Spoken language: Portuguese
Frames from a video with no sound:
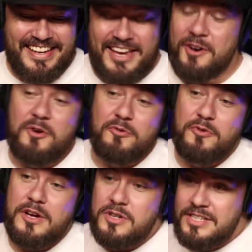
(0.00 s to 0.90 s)
Eu não
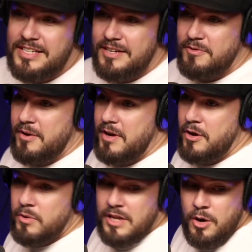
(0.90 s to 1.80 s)
vejo assim, velho.
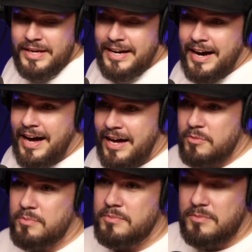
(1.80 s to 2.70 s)
Eu não
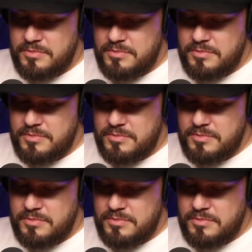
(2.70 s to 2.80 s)
encaro